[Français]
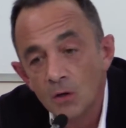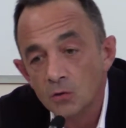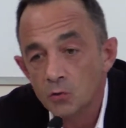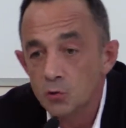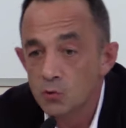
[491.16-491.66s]

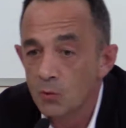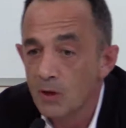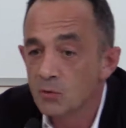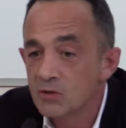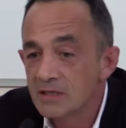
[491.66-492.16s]
de
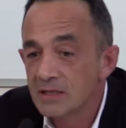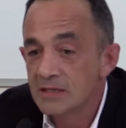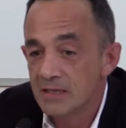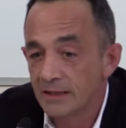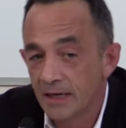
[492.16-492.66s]
soins aussi qui
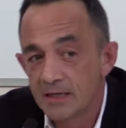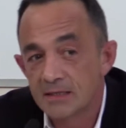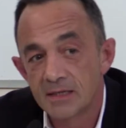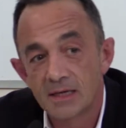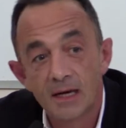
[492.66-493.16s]

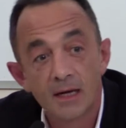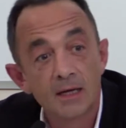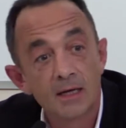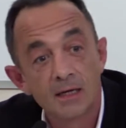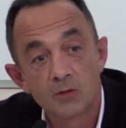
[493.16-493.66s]
s'adressent à la,
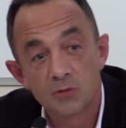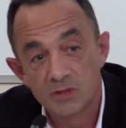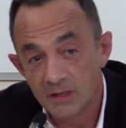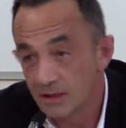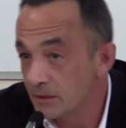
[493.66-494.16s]
à la
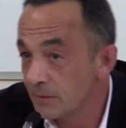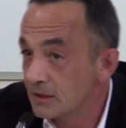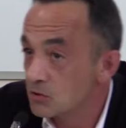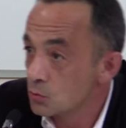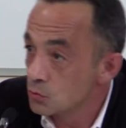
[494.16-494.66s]
suicidalité, mais
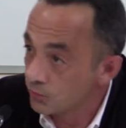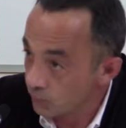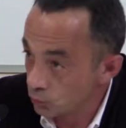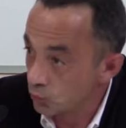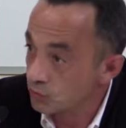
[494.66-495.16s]
qui sont souvent Souvent
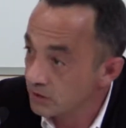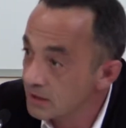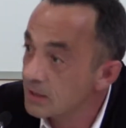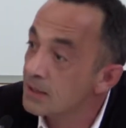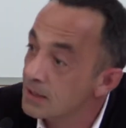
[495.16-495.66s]
vont
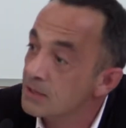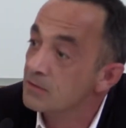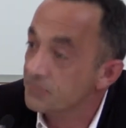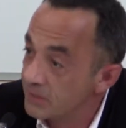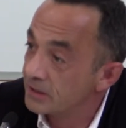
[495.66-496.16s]
tourner
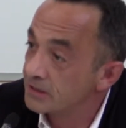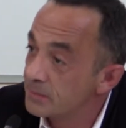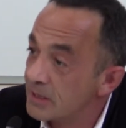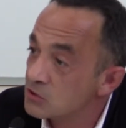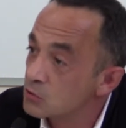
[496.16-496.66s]
vers des
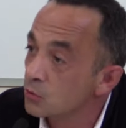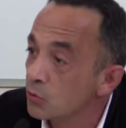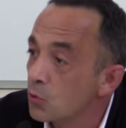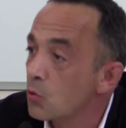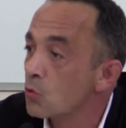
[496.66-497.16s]
patients
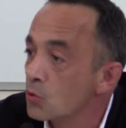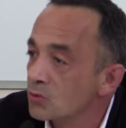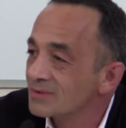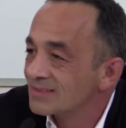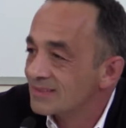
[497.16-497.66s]
qu'on
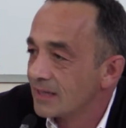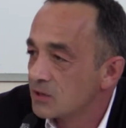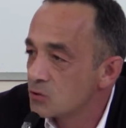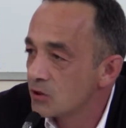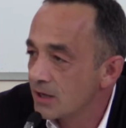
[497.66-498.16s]

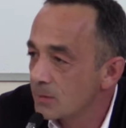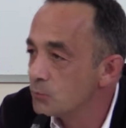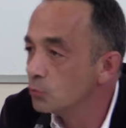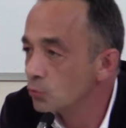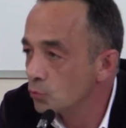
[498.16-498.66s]
taxerait
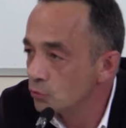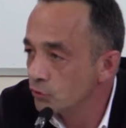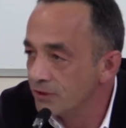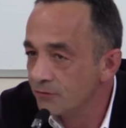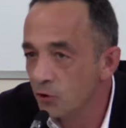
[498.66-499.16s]
plutôt de
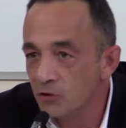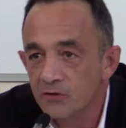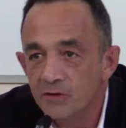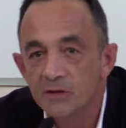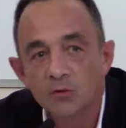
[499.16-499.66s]

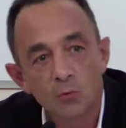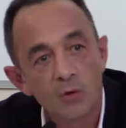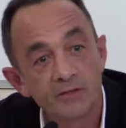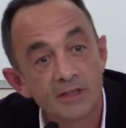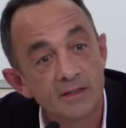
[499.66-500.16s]
névrotiques ou
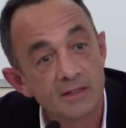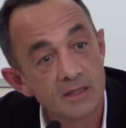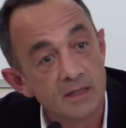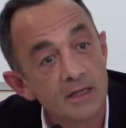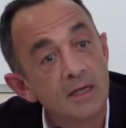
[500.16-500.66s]
avec
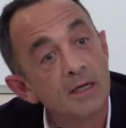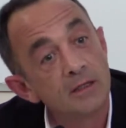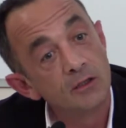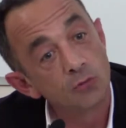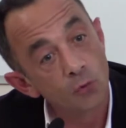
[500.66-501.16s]
des,
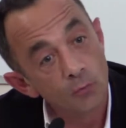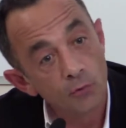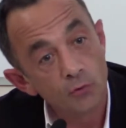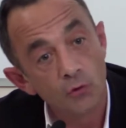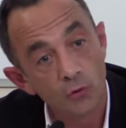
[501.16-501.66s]

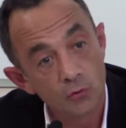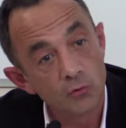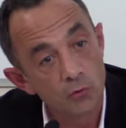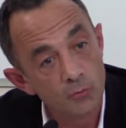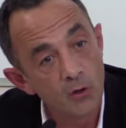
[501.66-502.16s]
troubles
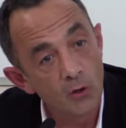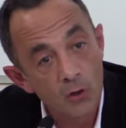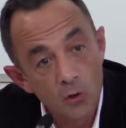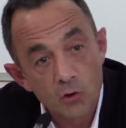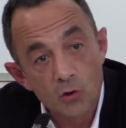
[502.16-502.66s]
de, l'humeur,
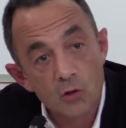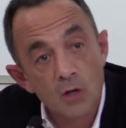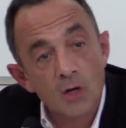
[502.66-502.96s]
alors que